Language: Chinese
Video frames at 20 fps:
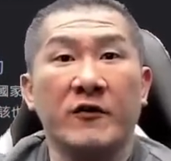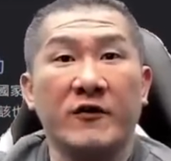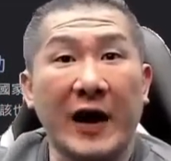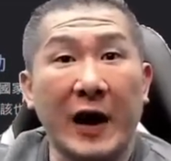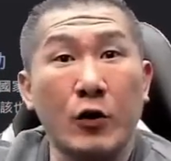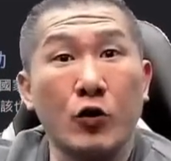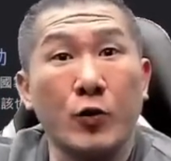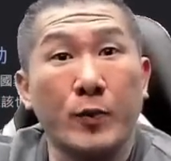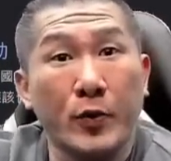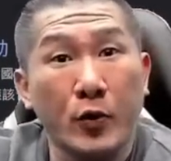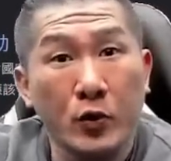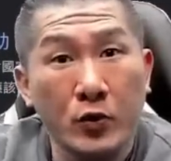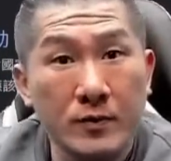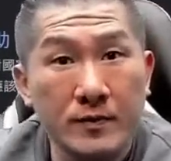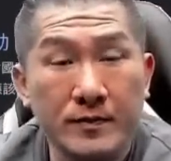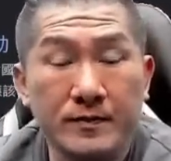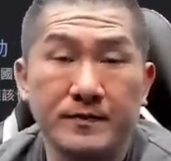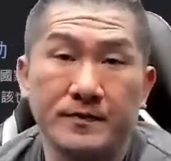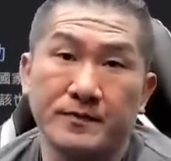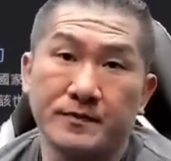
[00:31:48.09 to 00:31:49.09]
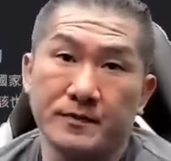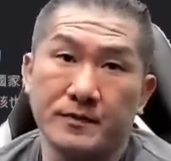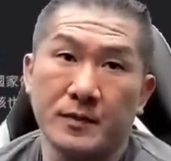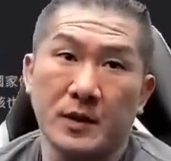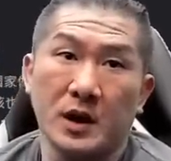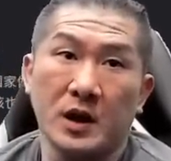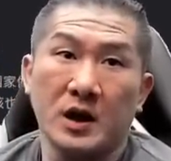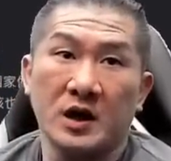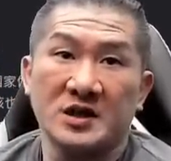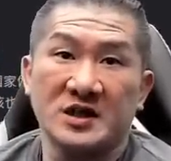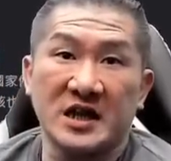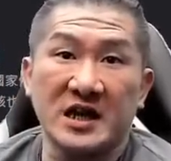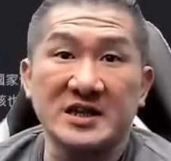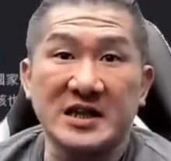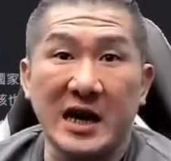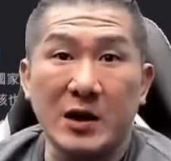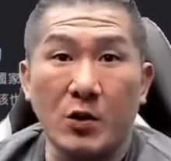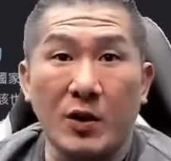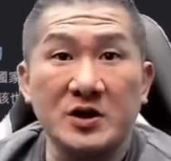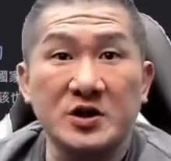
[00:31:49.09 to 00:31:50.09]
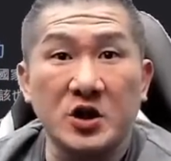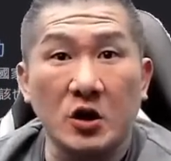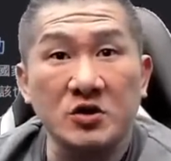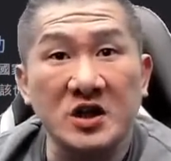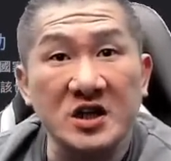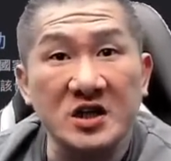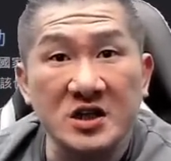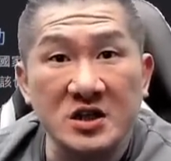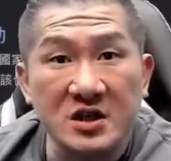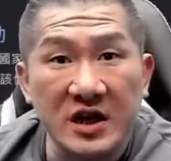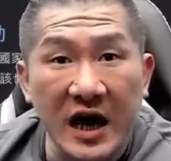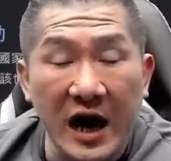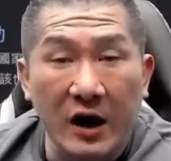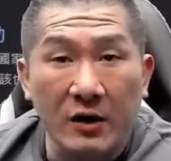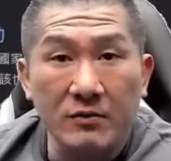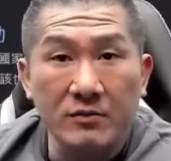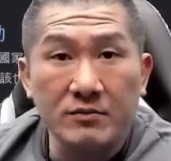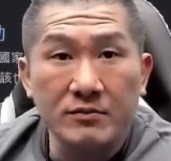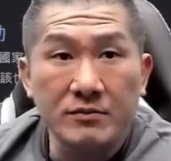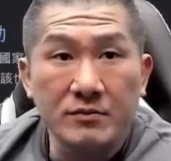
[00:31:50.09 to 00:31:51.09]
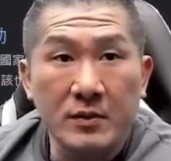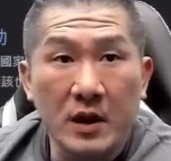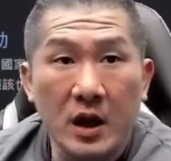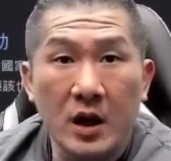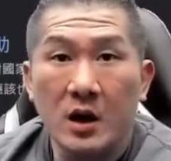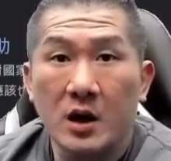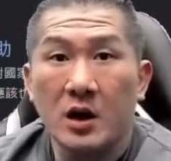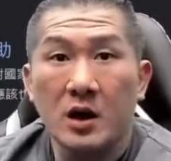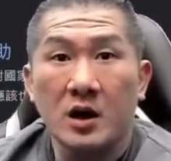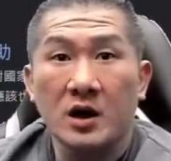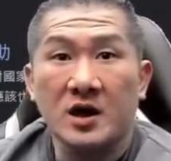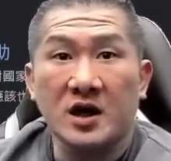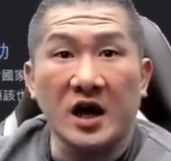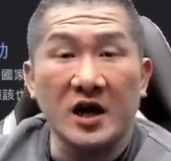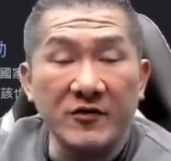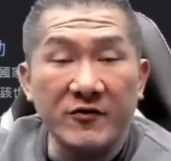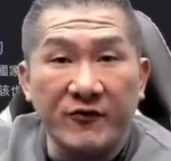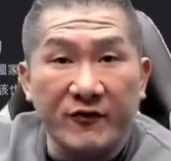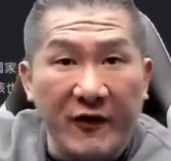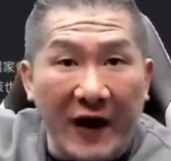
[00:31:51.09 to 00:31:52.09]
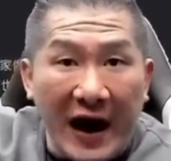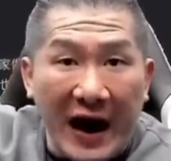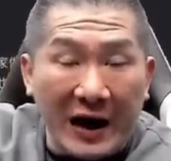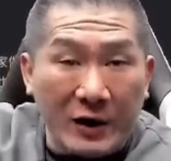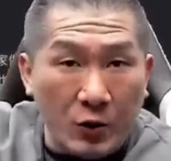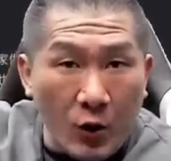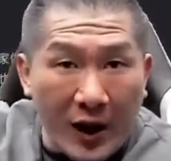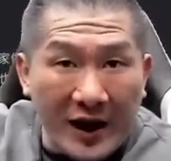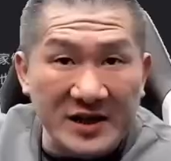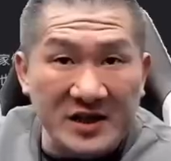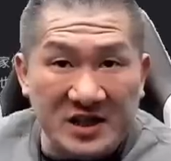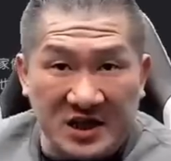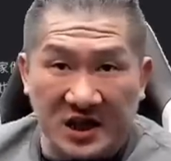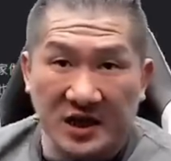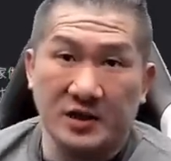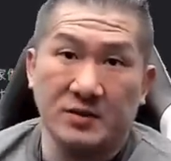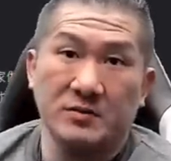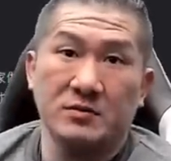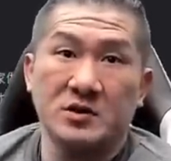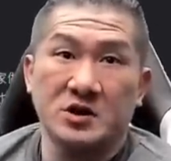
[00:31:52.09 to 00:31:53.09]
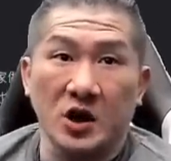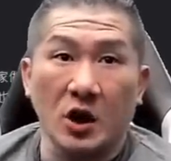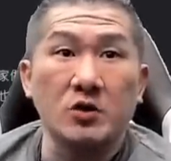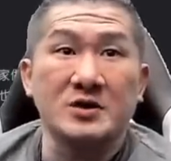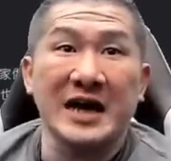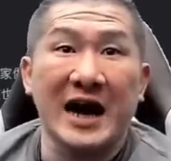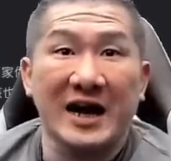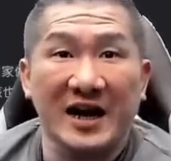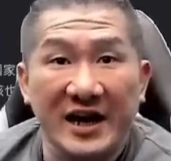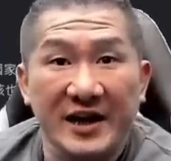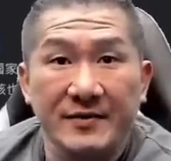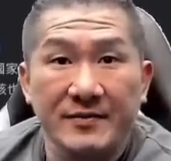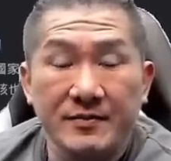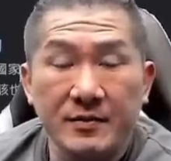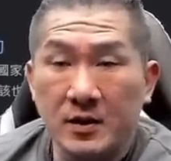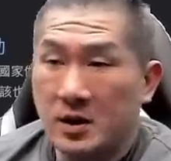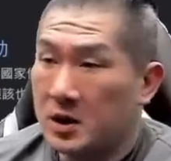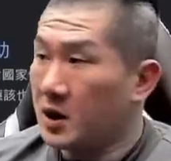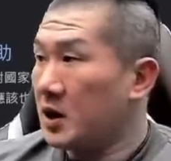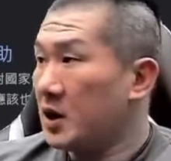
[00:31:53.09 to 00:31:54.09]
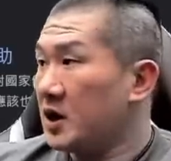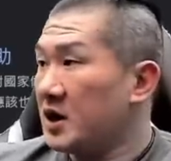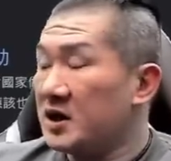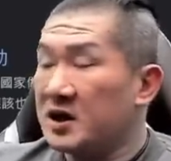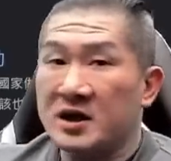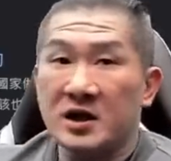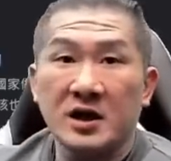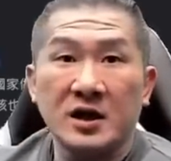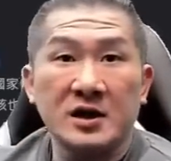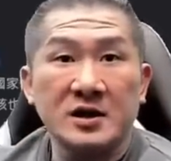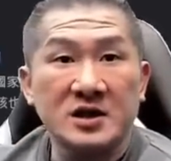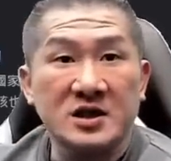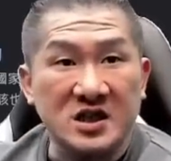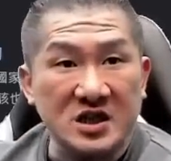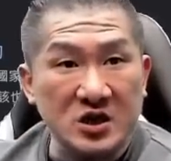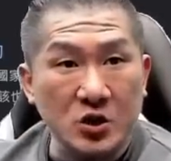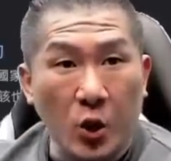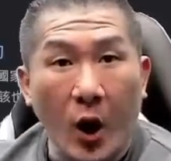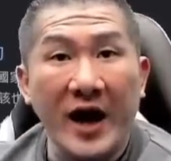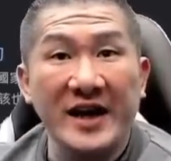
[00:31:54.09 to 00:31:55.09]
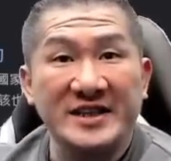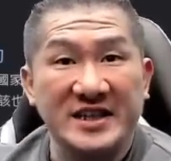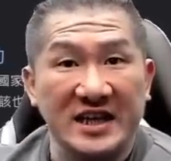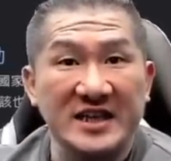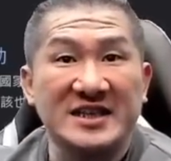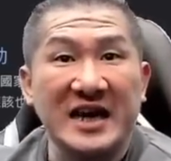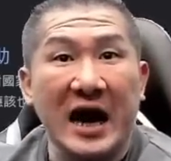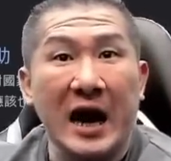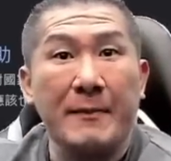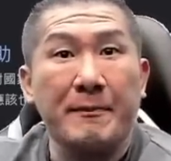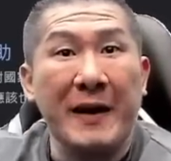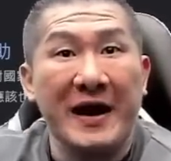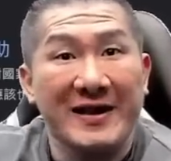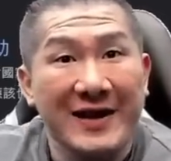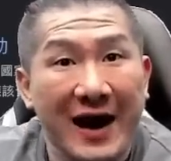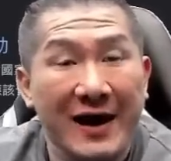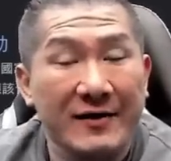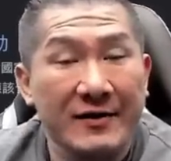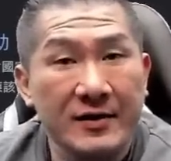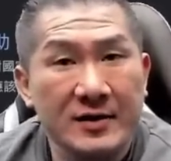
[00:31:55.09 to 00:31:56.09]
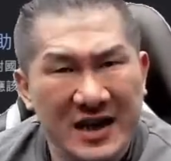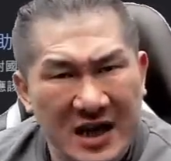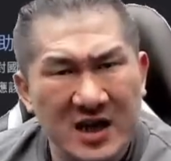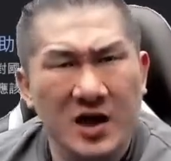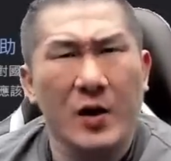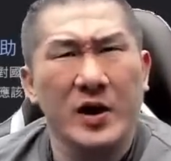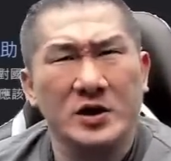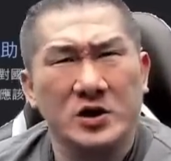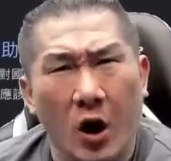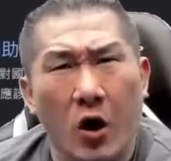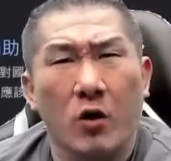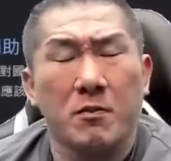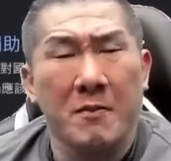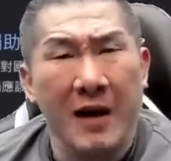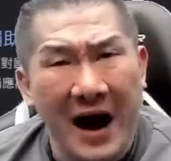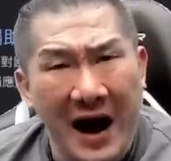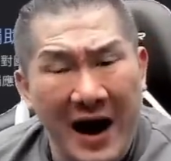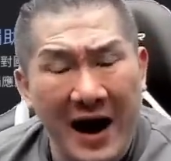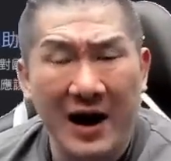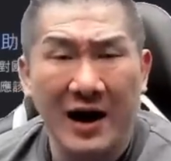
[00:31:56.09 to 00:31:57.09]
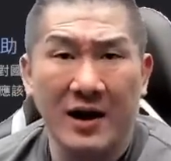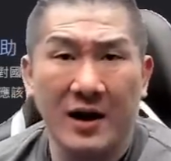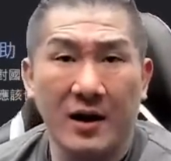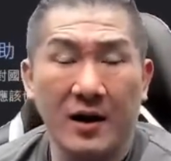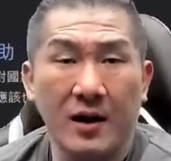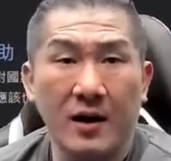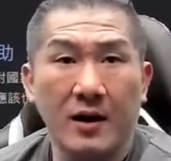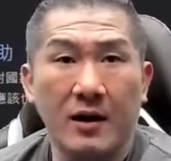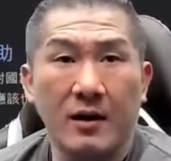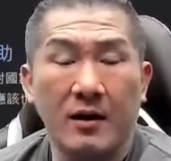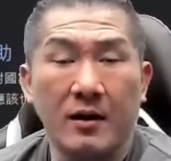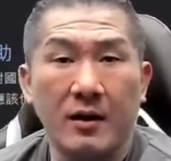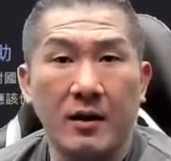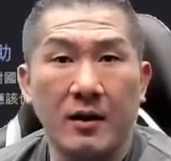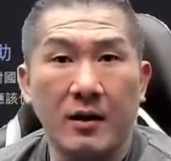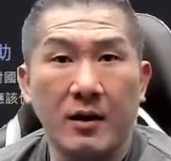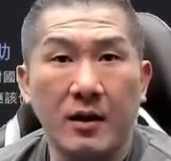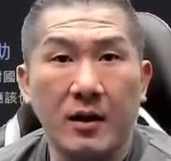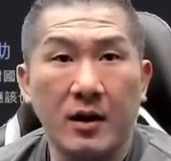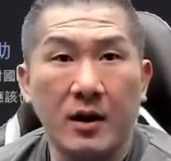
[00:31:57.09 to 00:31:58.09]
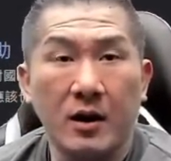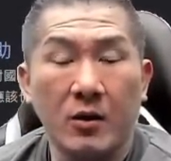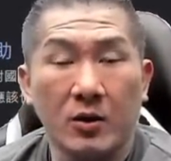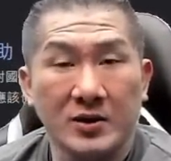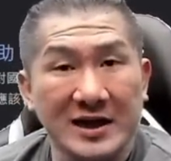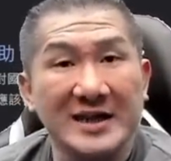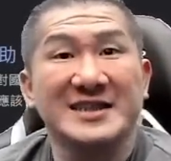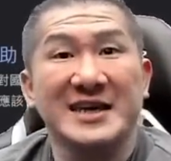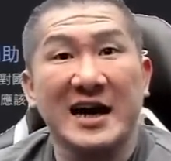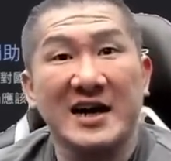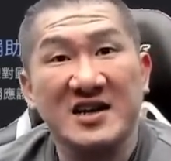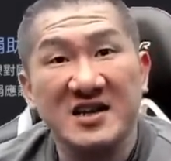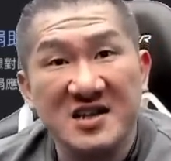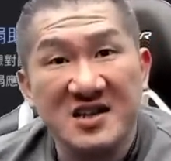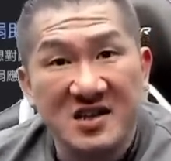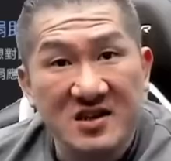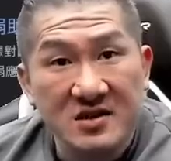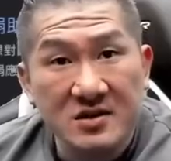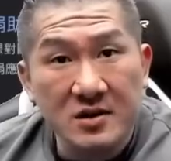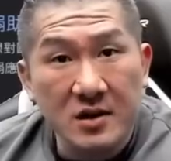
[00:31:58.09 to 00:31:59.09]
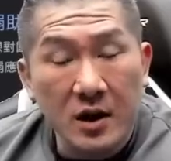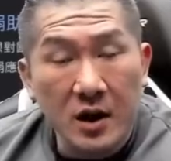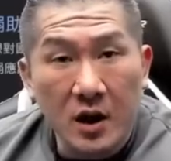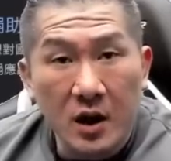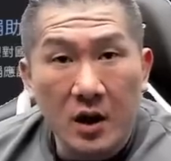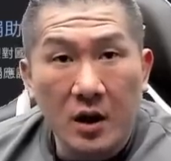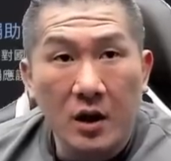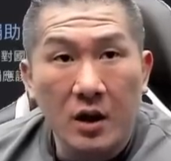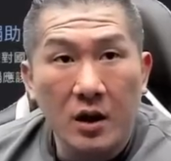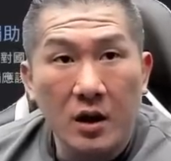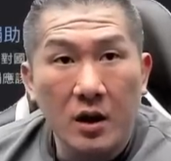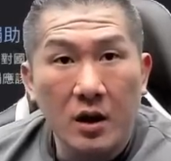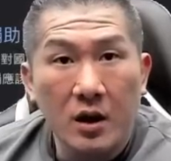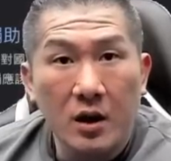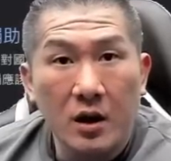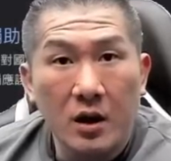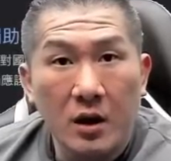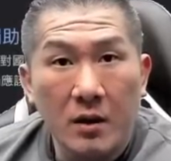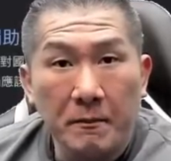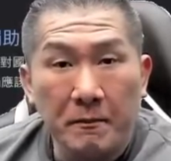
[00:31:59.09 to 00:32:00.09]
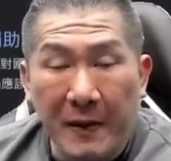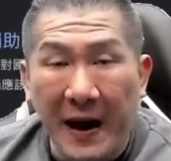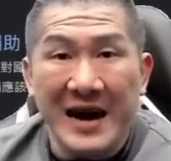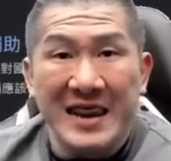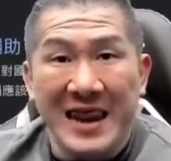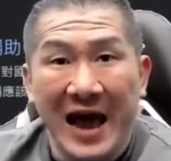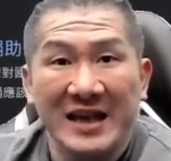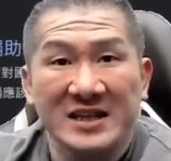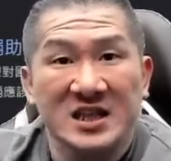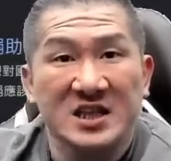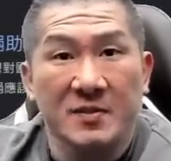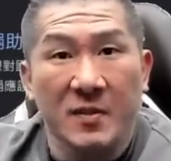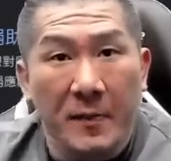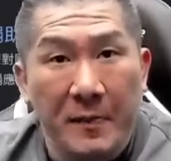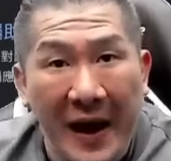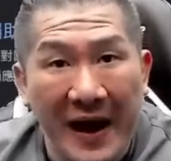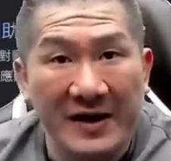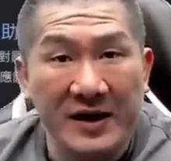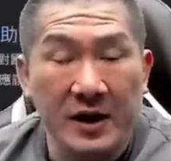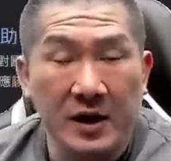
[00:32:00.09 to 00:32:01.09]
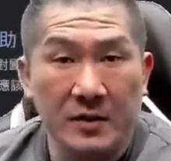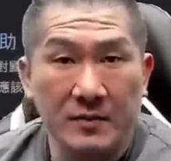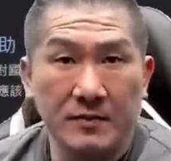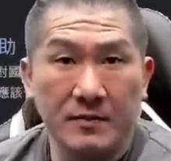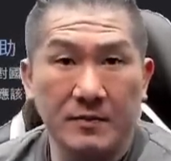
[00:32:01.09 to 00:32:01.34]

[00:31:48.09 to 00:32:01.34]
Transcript: 法务部、检察官收集资料，跟法官请搜查令，指挥警察办案，这各位懂吗？我再讲一次，办案是怎么办的？